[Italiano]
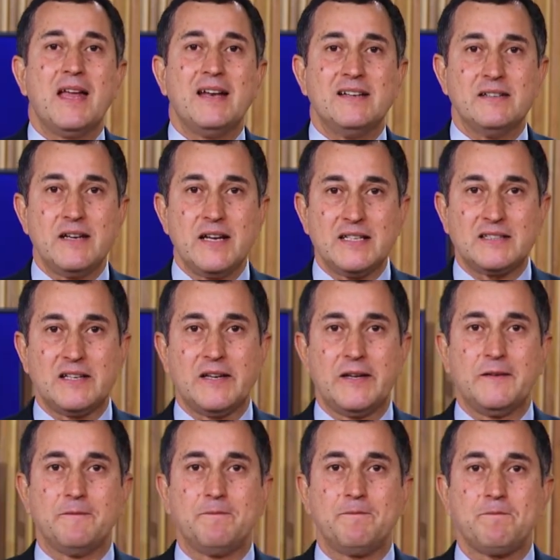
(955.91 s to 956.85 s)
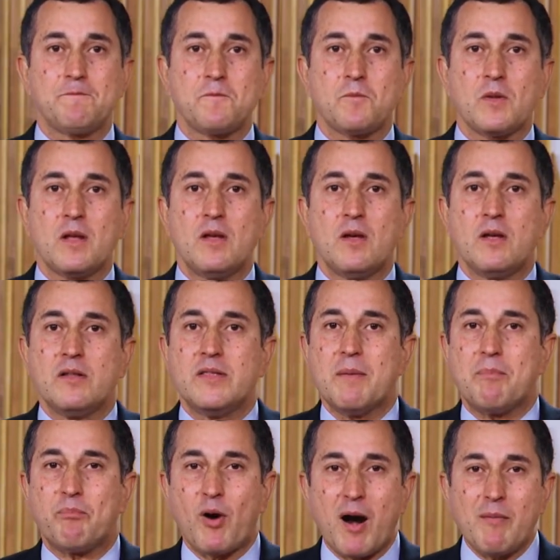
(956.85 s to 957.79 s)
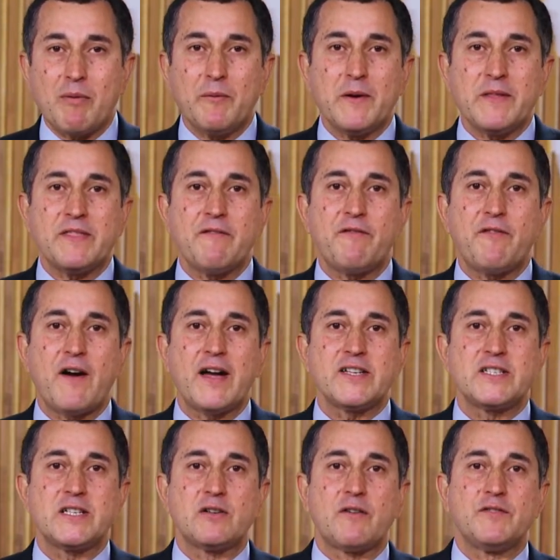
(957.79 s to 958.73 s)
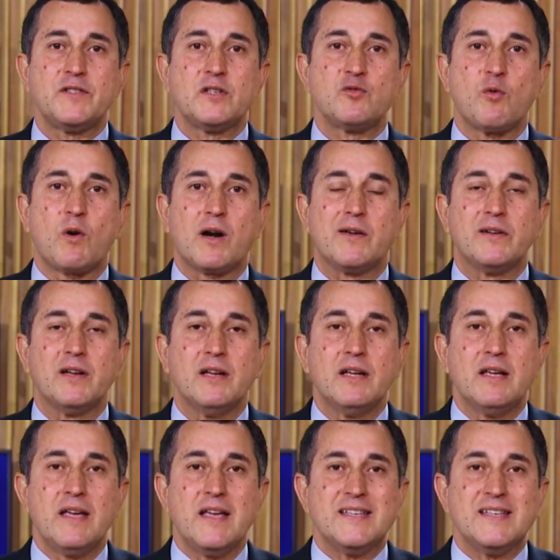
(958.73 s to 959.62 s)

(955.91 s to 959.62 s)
quello va bene e noi dovremmo vestirci in modo gradevole e